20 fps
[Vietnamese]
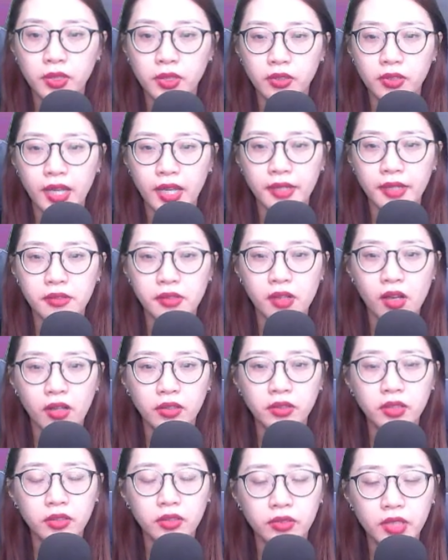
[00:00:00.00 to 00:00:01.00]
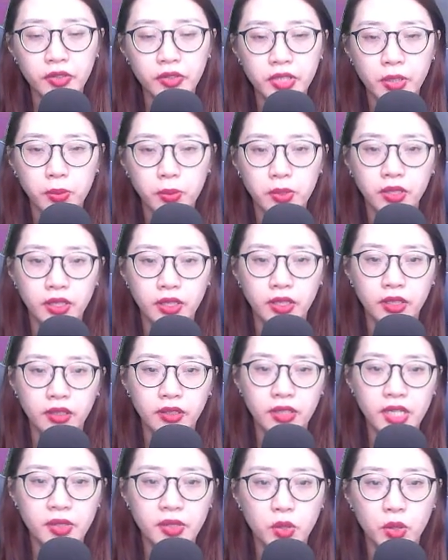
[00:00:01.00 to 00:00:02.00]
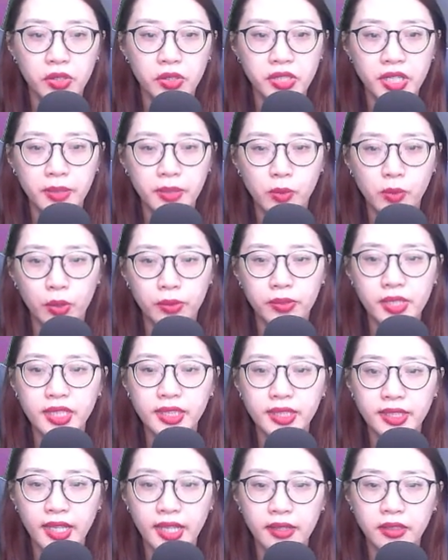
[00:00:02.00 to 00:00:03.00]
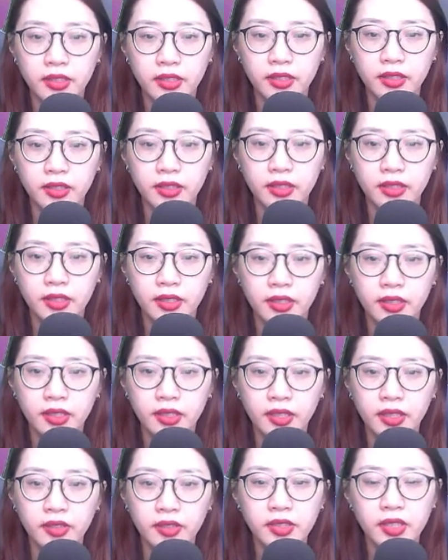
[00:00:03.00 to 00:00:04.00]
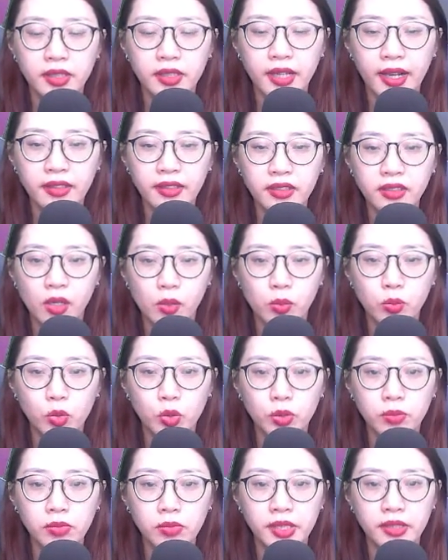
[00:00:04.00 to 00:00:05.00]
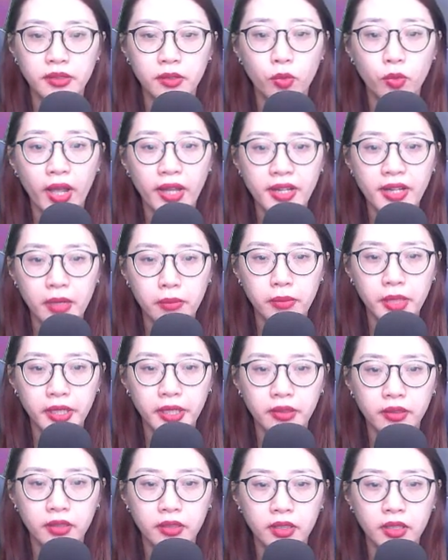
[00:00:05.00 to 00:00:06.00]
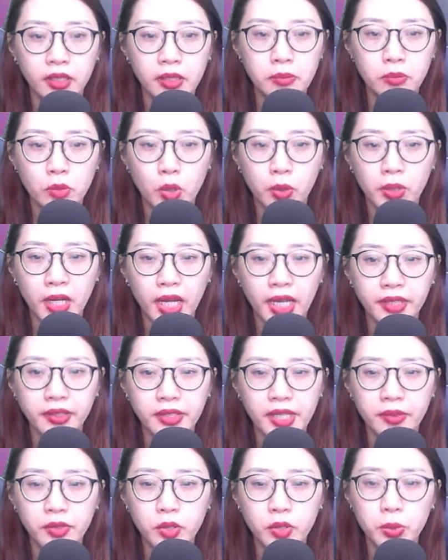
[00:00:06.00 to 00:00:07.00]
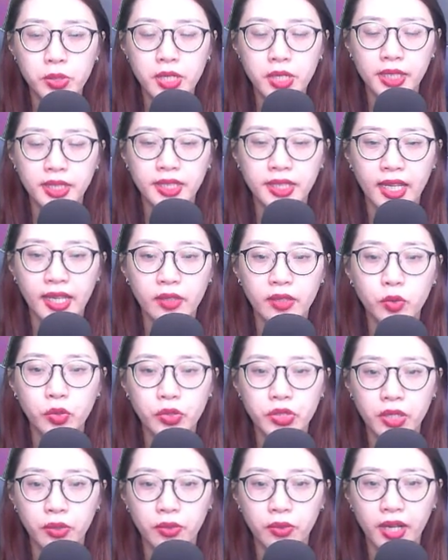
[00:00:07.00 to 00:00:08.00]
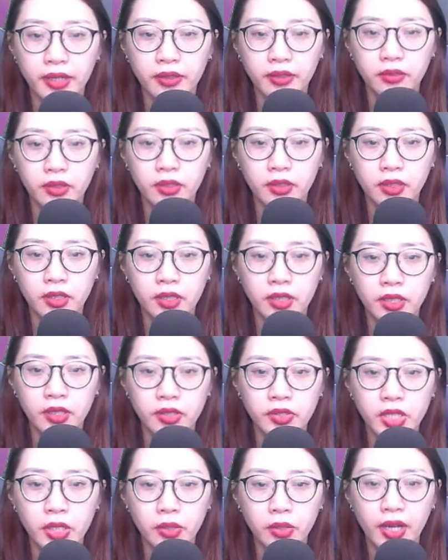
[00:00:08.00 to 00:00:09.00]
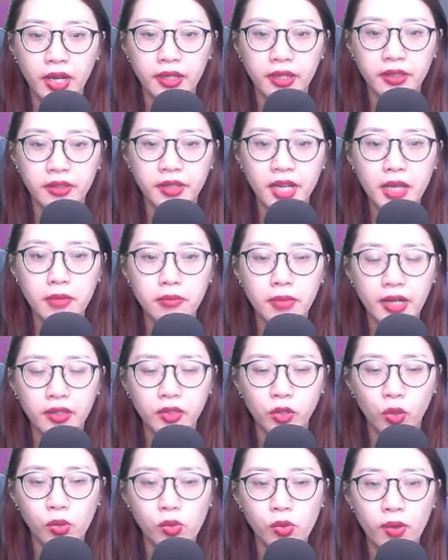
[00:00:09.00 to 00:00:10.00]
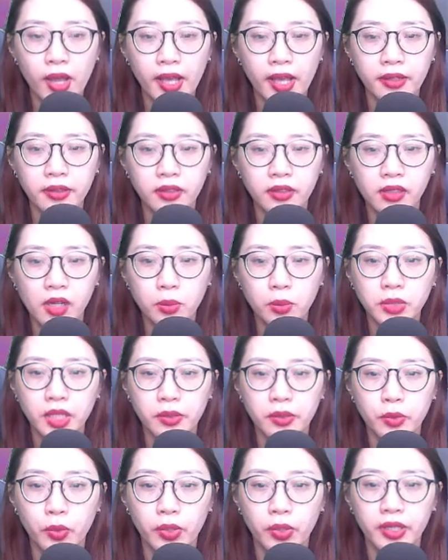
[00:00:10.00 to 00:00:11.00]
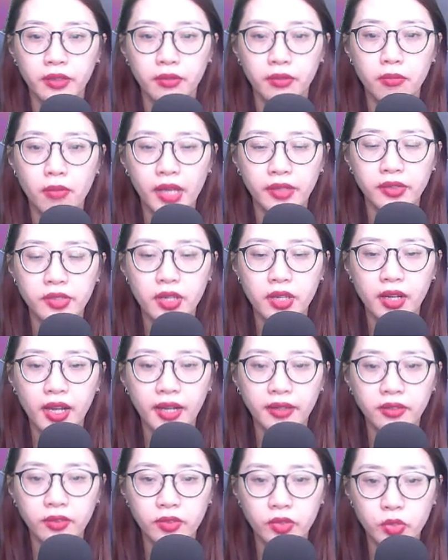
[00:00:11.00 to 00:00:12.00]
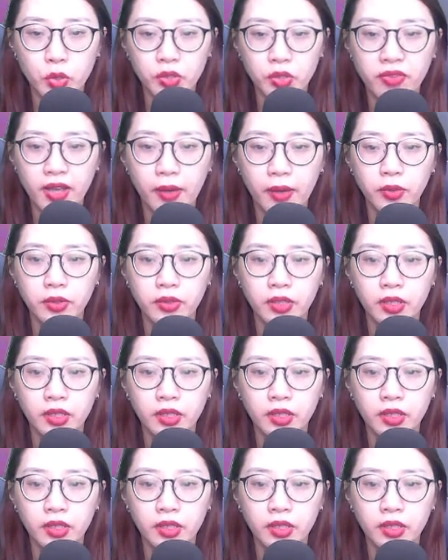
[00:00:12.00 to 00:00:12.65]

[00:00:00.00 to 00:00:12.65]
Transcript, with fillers: Từ Thanh có thương tích trong người nên ngồi riêng một chiếc xe ngựa. Nhưng hắn không muốn mình quá đặc biệt. Một hai chen chút trên xe của Triệu Hằng. Triệu Hằng nét mặt khổ qua, không tình nguyện mà cho hắn chui vào.